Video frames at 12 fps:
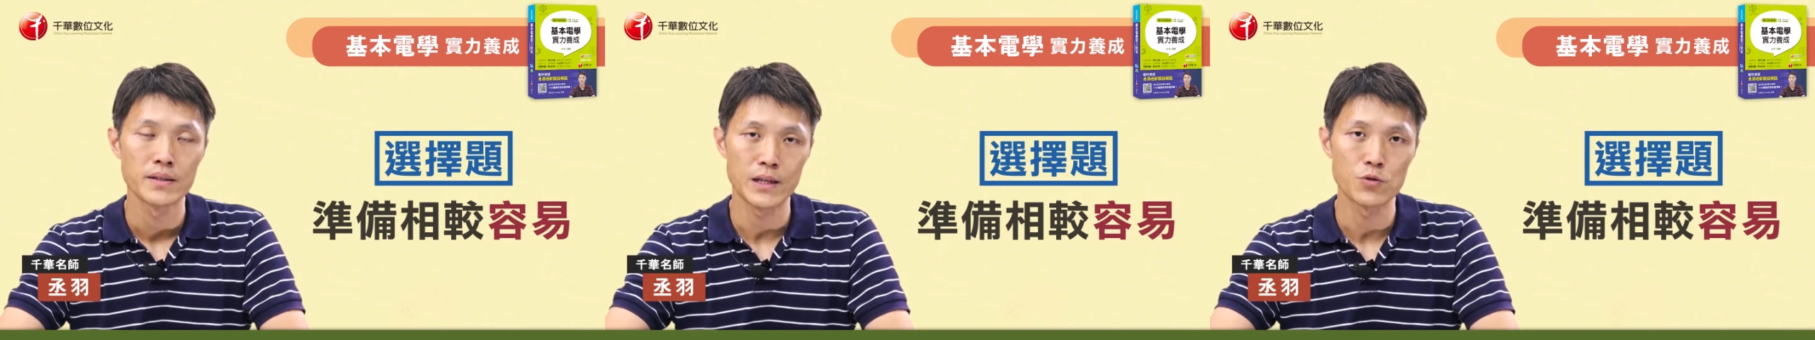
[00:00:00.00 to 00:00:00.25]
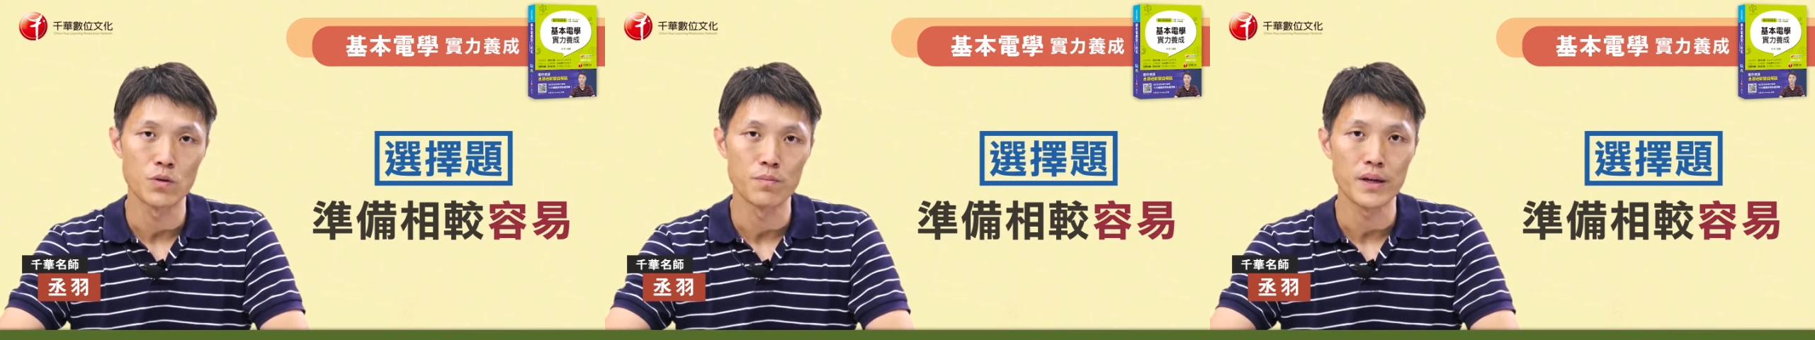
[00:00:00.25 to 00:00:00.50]

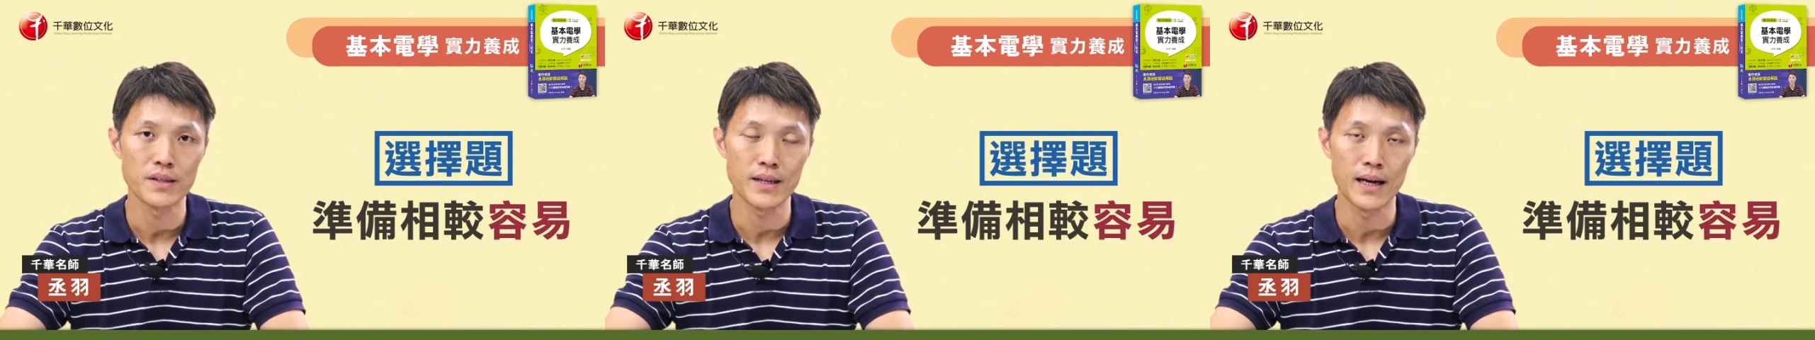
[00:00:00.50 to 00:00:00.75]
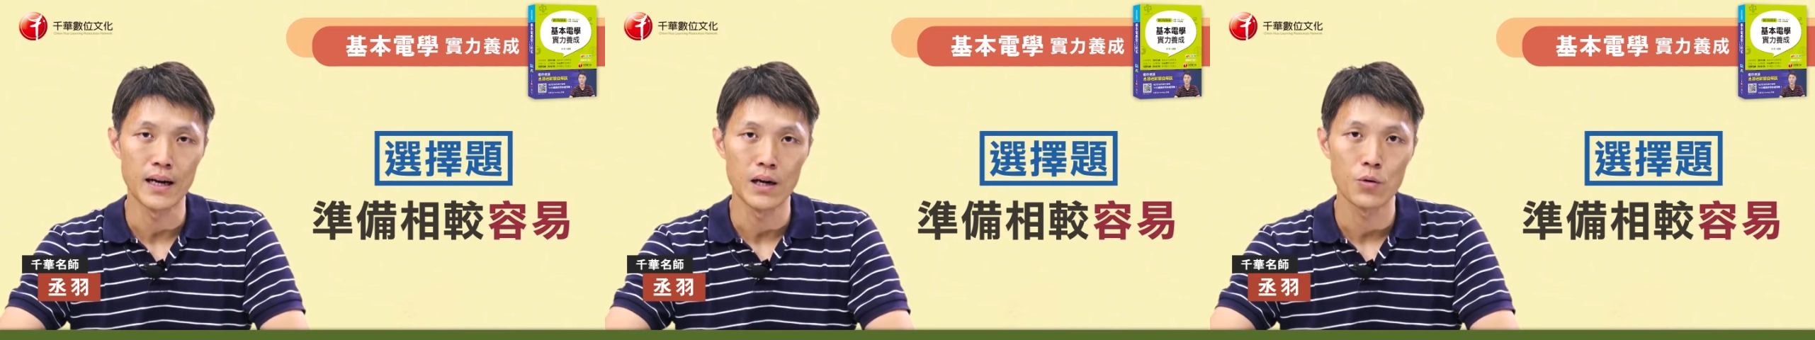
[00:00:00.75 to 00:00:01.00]
在准备
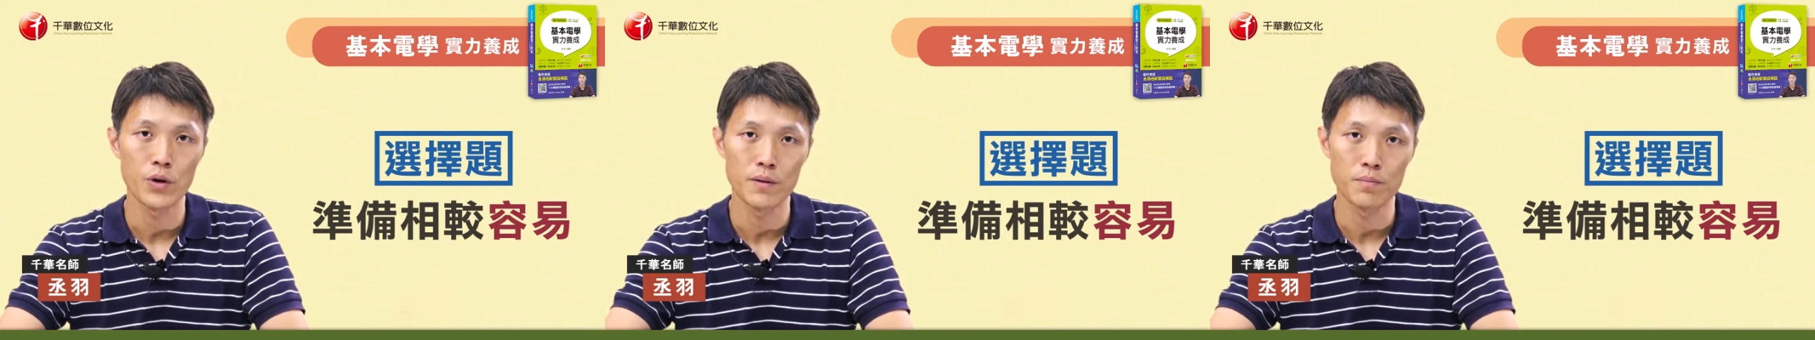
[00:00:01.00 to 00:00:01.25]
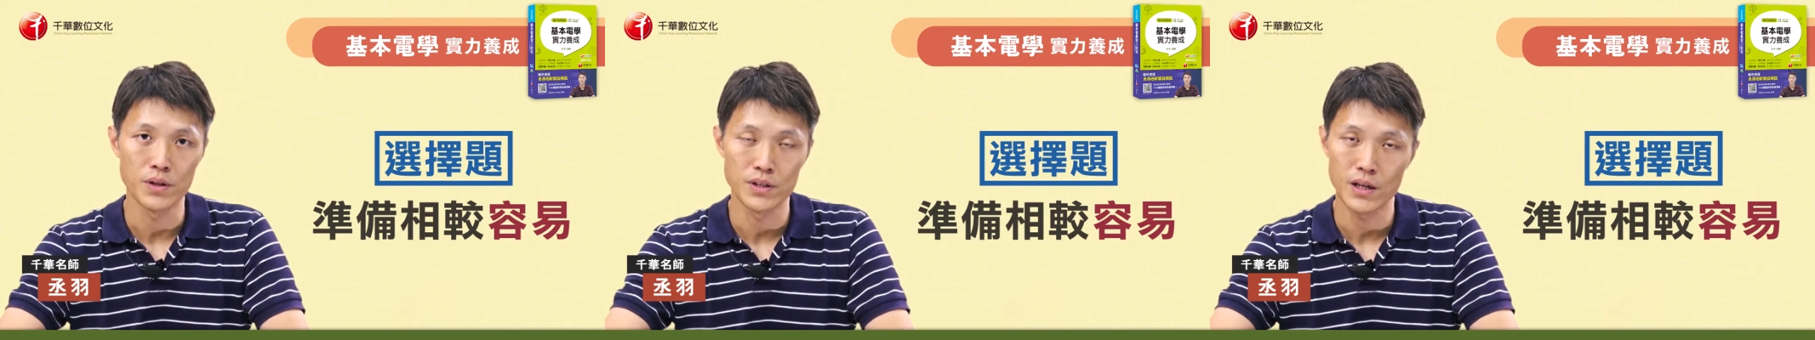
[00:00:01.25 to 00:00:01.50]
上啊，
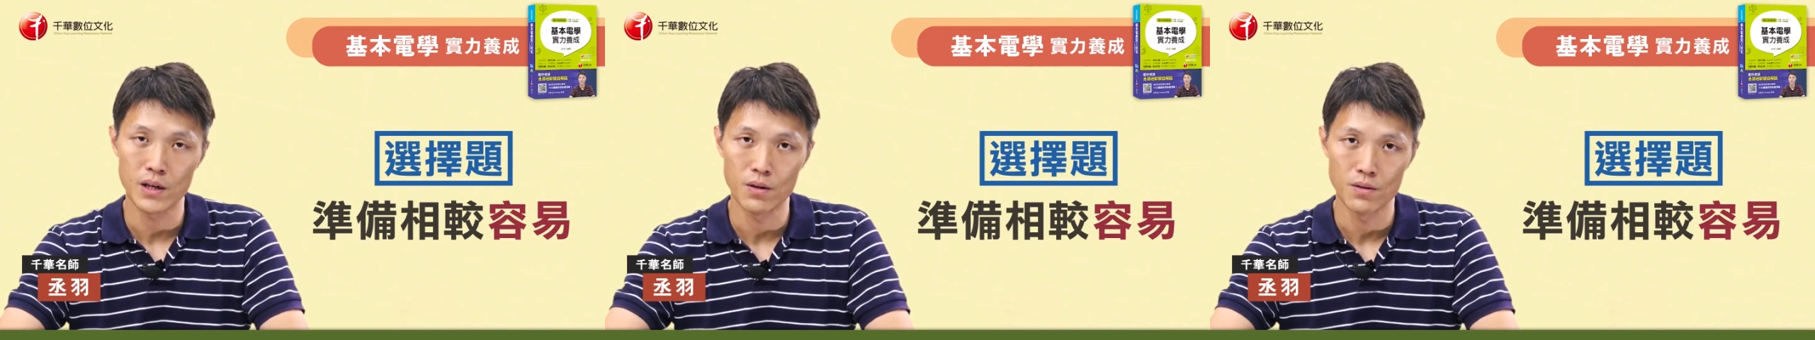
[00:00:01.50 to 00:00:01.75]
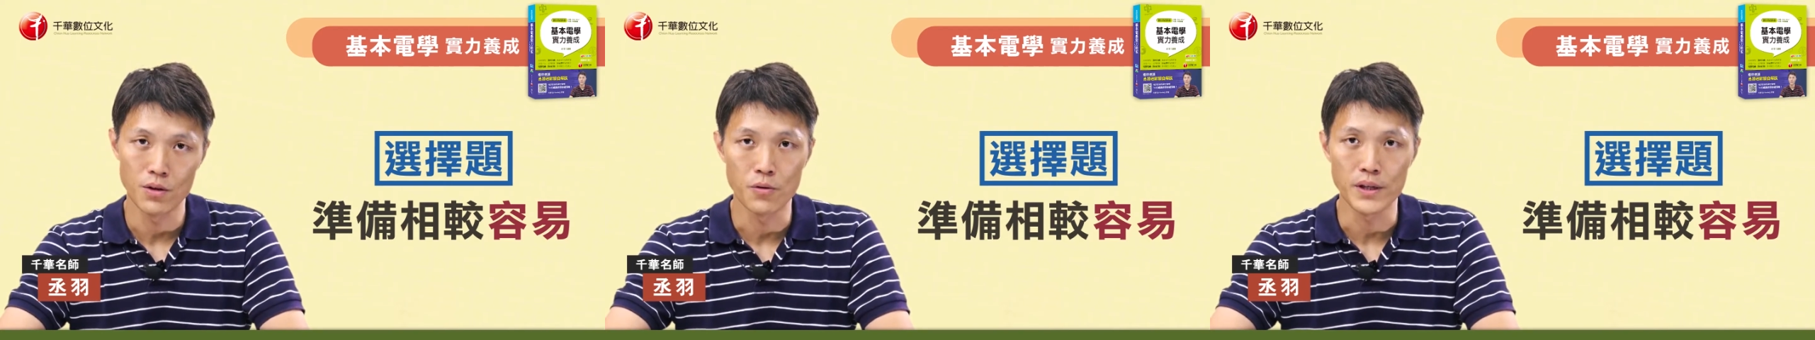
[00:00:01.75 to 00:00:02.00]
会比
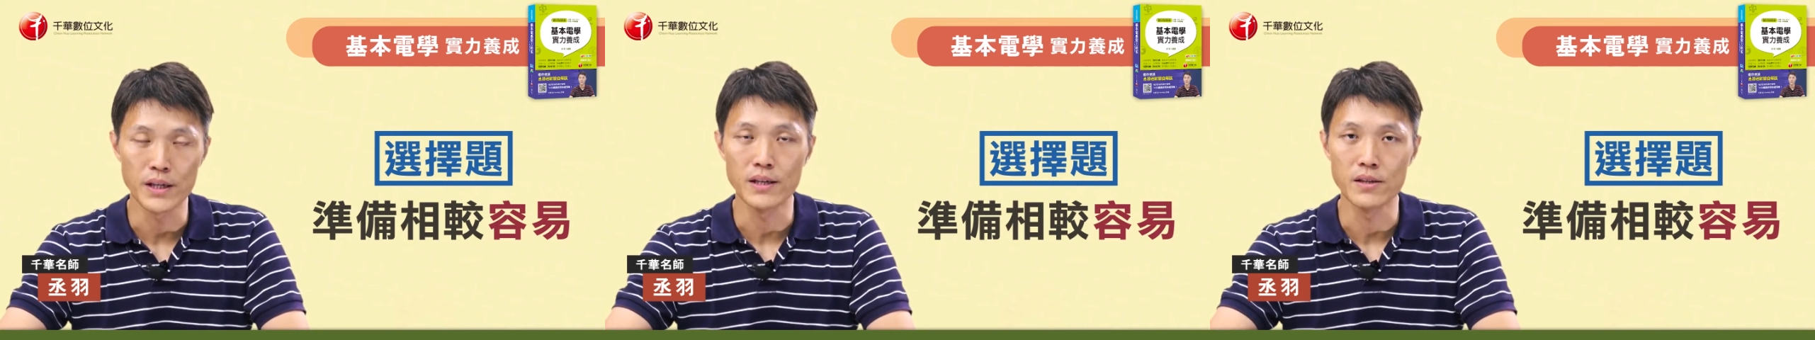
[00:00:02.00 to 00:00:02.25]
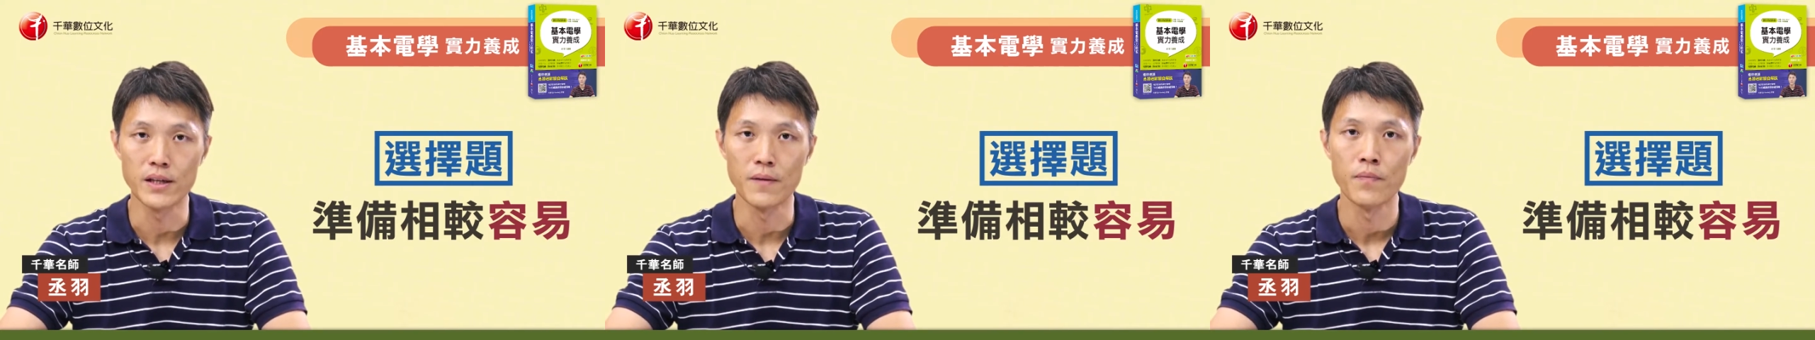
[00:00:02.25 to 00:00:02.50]
较容
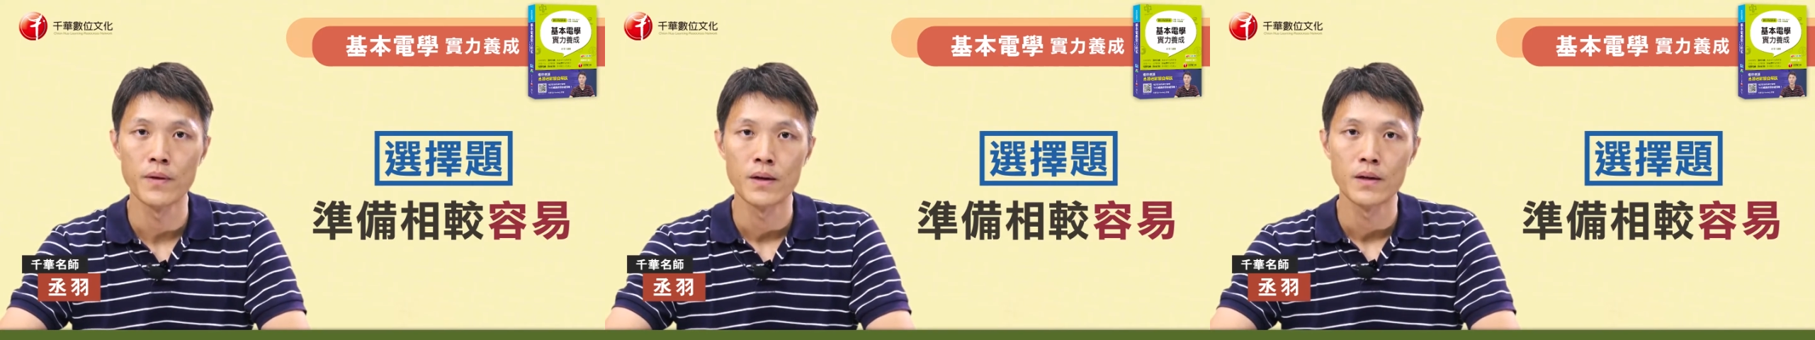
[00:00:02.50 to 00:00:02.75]
易一点。